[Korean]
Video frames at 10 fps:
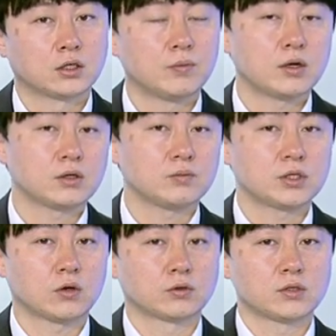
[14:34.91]
그만큼
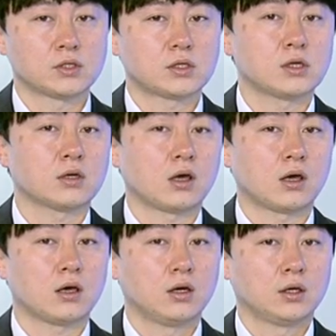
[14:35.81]
이제 어떤
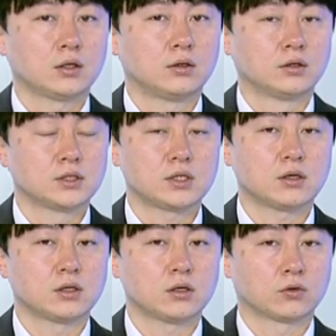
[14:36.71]
시장의 어,
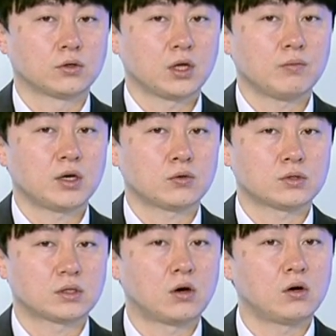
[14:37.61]
시장이 어떤
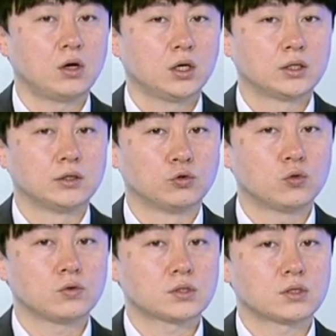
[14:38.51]
테마로서 이
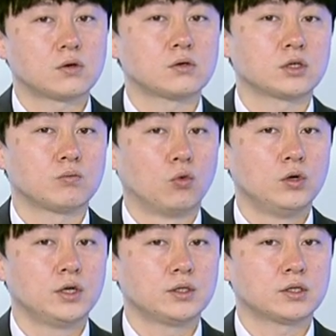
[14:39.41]
유동성이
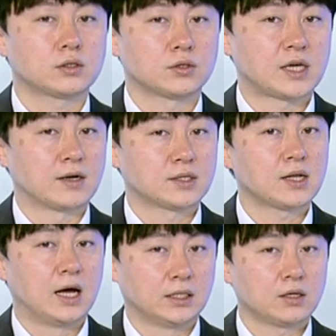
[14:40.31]
몰리는 그런 장세는
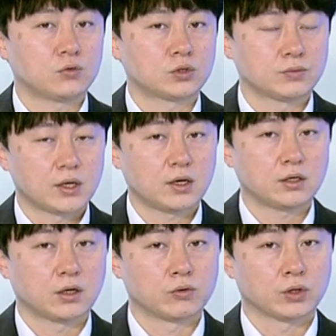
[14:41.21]
아니라고 좀 생각이
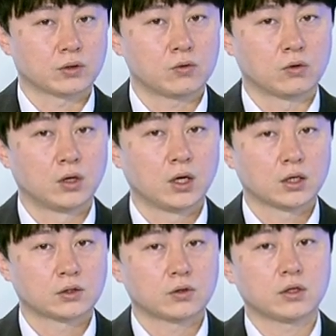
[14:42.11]
되고 있고
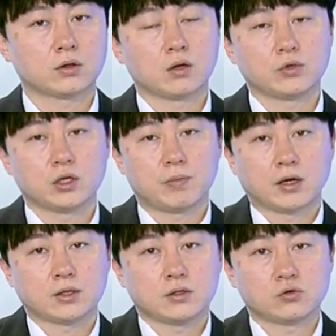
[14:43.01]
그렇기 때문에 이
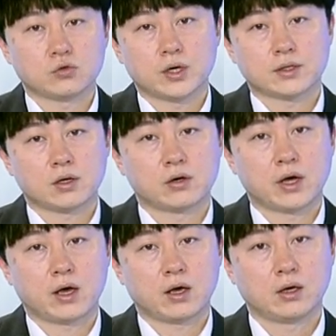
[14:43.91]

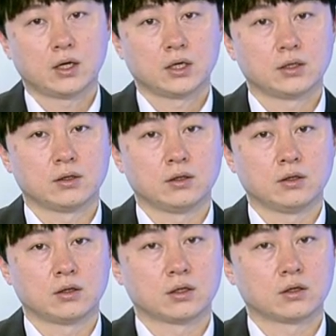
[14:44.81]
방산주에서의
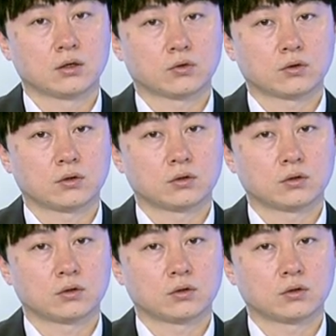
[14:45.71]
이 어떤